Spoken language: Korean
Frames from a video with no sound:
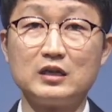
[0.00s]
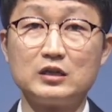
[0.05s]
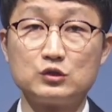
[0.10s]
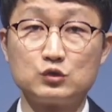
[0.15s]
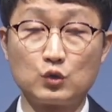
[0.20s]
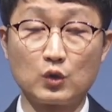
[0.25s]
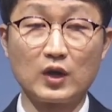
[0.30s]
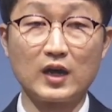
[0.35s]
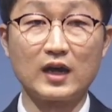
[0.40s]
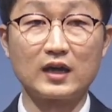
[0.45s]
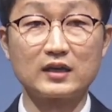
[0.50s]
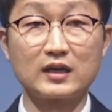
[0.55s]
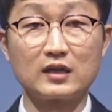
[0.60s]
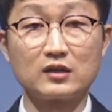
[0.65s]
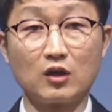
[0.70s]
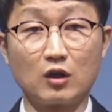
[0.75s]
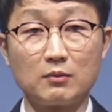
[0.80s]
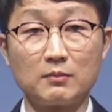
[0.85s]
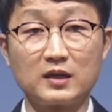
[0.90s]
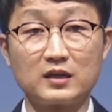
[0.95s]
죄악의
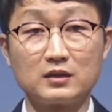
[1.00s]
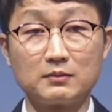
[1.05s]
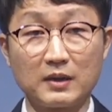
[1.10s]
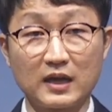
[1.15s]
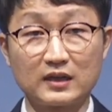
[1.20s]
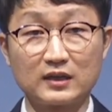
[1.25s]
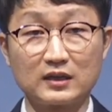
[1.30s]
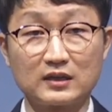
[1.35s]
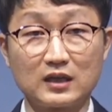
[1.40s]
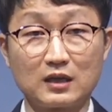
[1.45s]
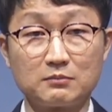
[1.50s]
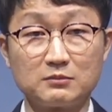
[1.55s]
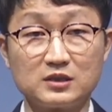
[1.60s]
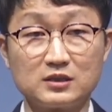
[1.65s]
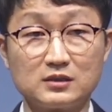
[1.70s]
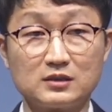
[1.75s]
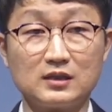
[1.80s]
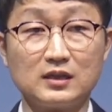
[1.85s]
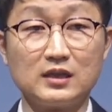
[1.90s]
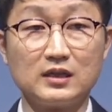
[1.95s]
열매를 맺게
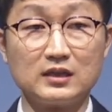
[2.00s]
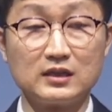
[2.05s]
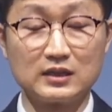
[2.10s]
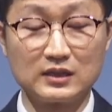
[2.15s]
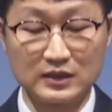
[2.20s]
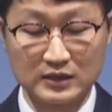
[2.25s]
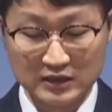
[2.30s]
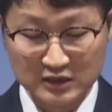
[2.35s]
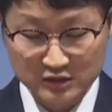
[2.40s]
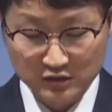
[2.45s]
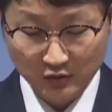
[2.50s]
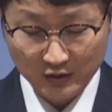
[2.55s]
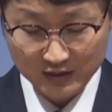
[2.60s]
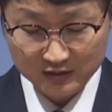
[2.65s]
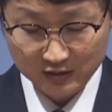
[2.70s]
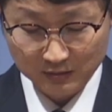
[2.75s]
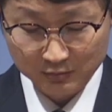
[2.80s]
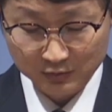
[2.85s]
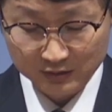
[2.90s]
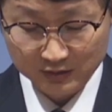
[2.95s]
됨을 이
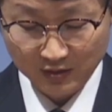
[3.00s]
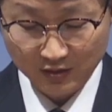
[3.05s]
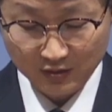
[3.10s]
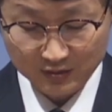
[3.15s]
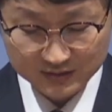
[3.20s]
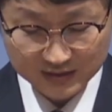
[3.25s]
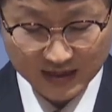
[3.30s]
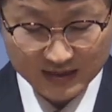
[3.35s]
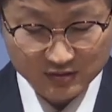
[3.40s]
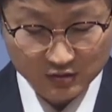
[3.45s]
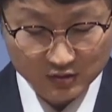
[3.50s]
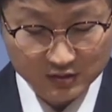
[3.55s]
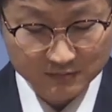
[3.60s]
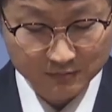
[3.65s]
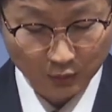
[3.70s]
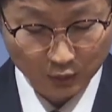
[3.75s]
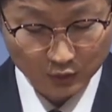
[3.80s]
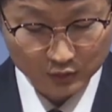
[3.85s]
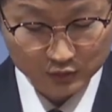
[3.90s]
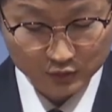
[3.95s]
절에서부터 사 절은
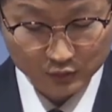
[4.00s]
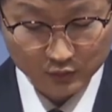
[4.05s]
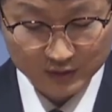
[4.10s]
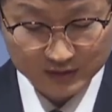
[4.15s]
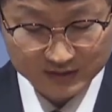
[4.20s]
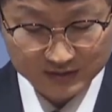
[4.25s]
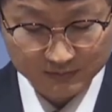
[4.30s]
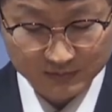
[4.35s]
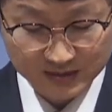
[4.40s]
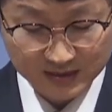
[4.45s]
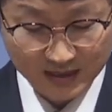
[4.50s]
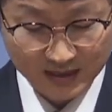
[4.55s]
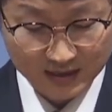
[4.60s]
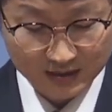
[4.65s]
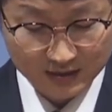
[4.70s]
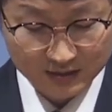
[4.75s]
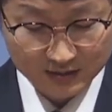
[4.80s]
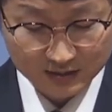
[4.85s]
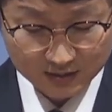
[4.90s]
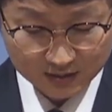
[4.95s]
보여주고
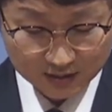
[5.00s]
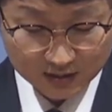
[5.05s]
있습니다.